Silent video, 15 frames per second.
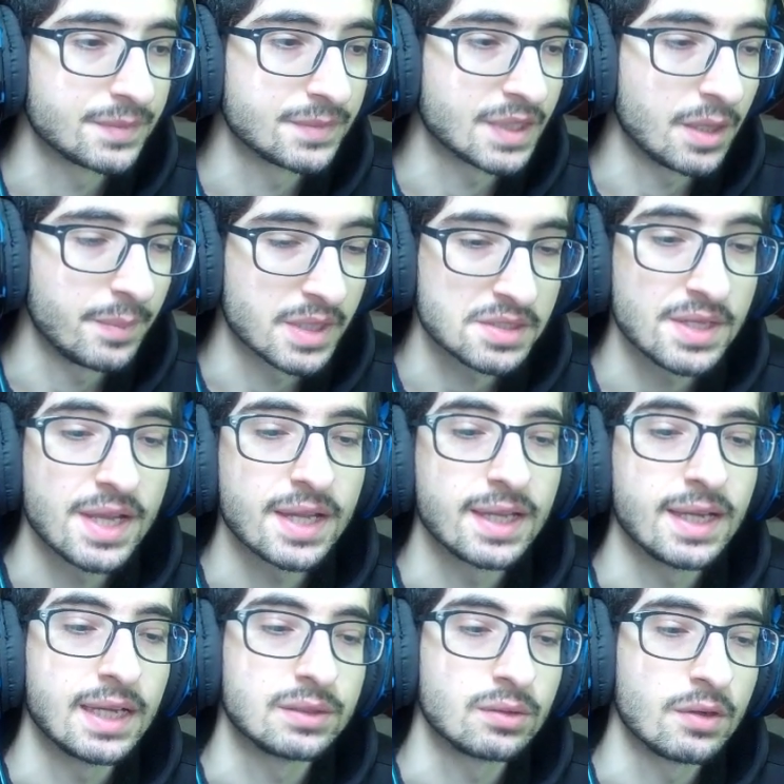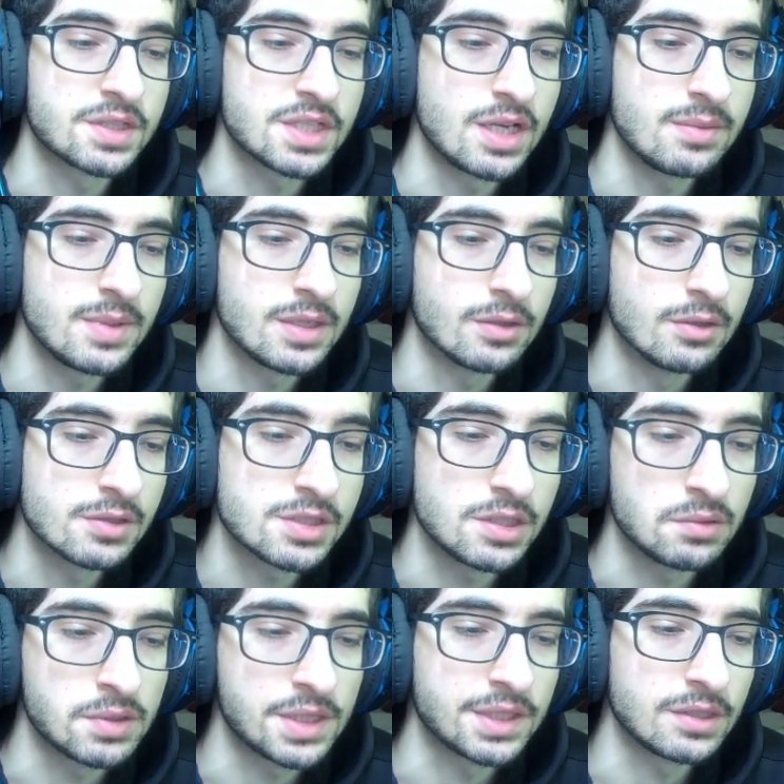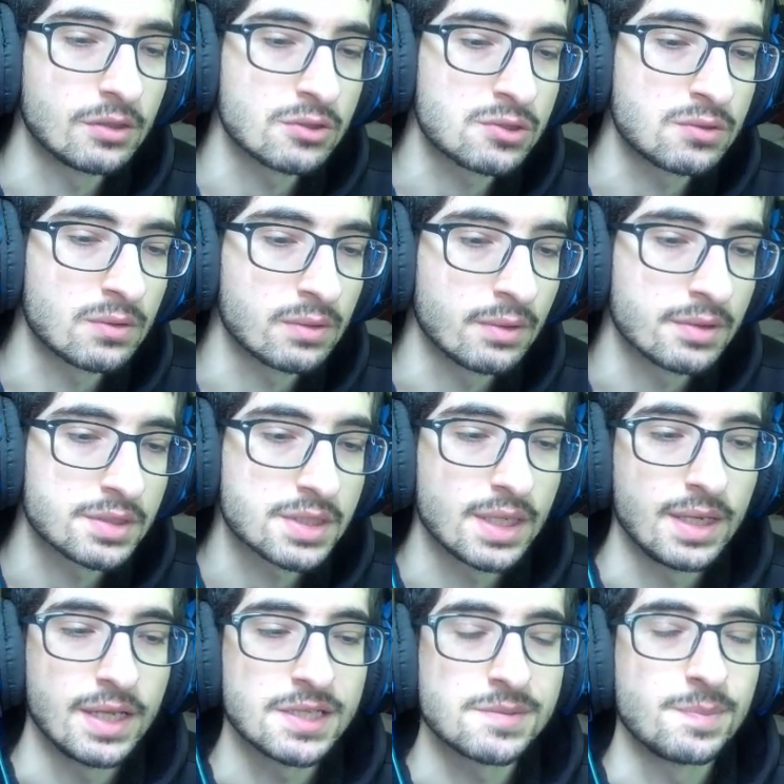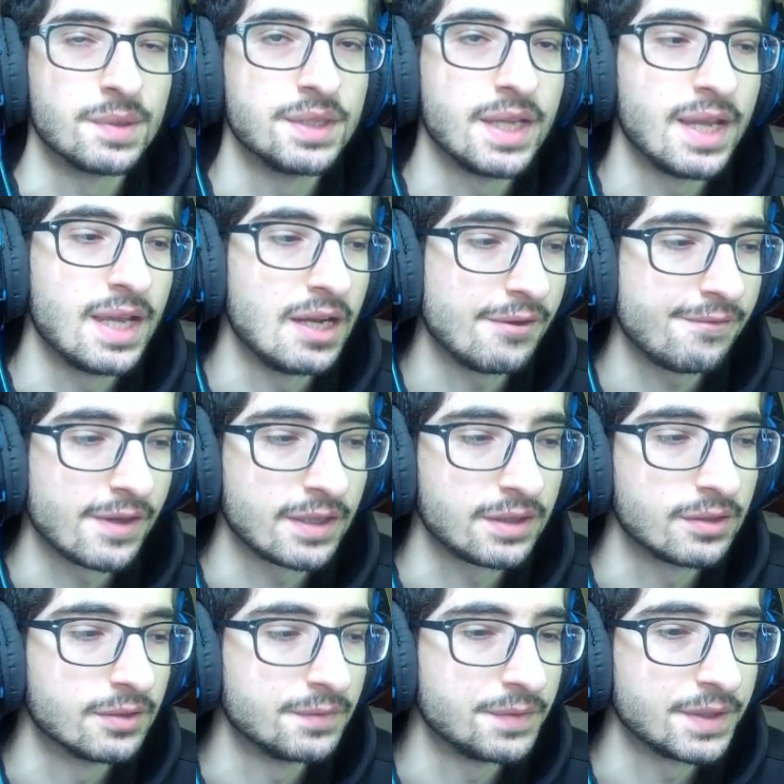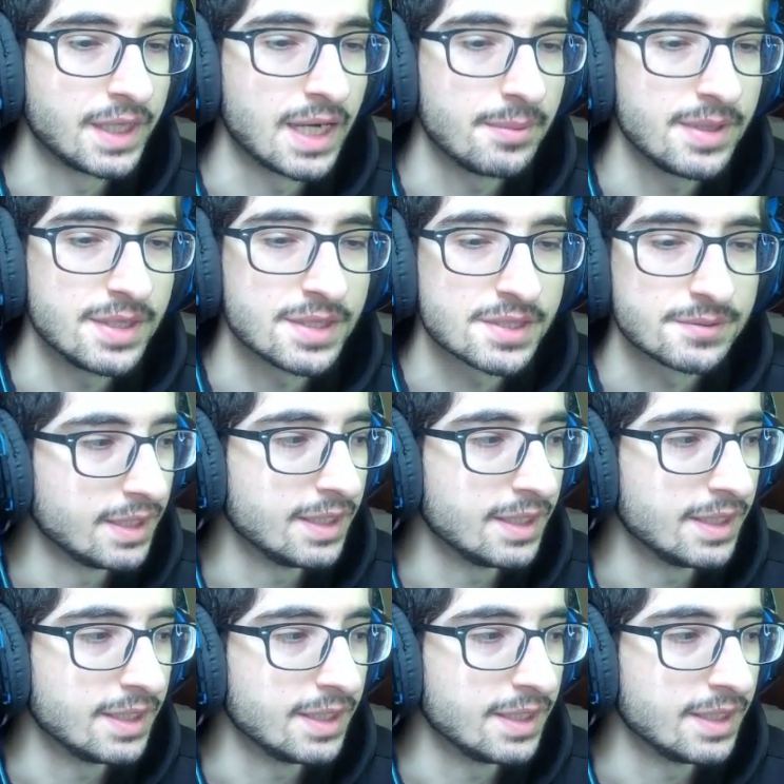del personaje a todos los enemigos y durante dos turnos les pone el efecto del Abyss.